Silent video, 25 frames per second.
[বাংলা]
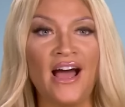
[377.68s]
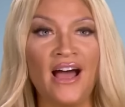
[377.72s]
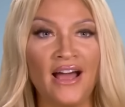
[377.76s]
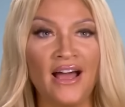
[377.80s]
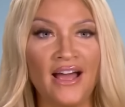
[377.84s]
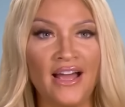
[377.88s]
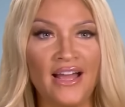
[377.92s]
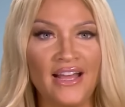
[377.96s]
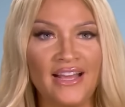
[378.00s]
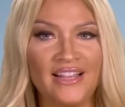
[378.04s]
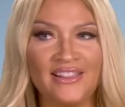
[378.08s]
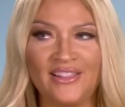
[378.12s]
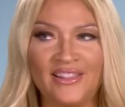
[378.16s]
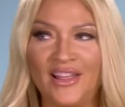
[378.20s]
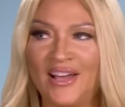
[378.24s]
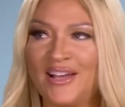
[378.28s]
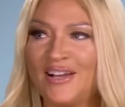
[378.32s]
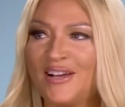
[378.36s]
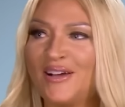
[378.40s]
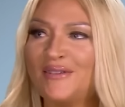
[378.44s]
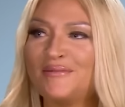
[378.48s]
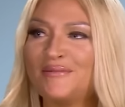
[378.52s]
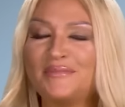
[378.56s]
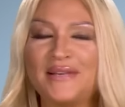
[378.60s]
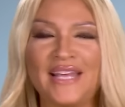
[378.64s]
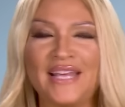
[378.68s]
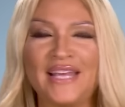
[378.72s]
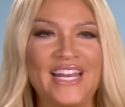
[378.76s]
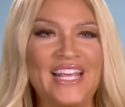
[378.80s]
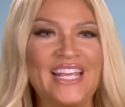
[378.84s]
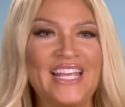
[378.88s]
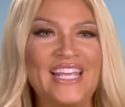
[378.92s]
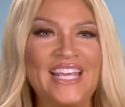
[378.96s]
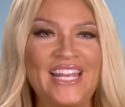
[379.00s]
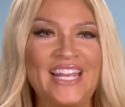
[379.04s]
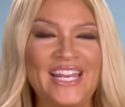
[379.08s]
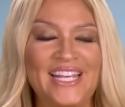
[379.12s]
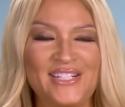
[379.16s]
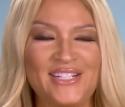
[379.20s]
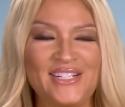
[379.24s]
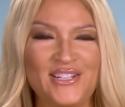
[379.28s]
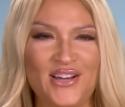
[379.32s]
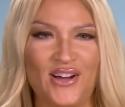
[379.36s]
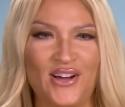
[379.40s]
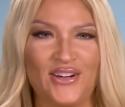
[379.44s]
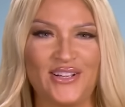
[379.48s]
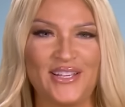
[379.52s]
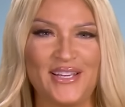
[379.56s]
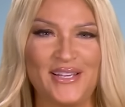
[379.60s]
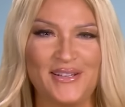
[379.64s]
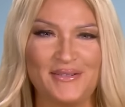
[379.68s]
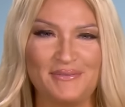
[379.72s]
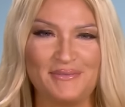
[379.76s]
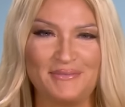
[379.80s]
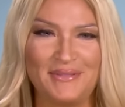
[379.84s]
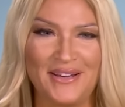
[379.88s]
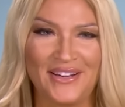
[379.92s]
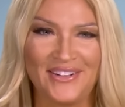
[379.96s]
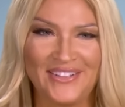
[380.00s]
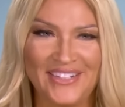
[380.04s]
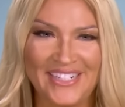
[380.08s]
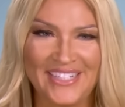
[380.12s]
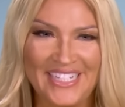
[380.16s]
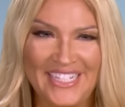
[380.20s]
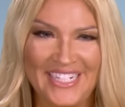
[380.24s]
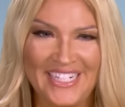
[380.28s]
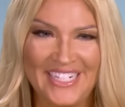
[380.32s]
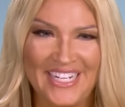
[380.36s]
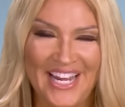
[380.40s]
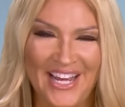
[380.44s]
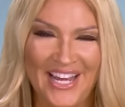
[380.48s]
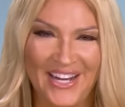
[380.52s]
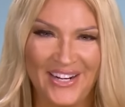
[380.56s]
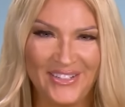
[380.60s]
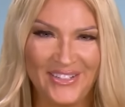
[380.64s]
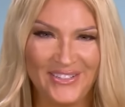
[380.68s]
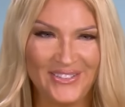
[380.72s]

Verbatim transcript: নিজেকে সব থেকে আলাদা এবং স্পেশাল দেখানোর ইচ্ছে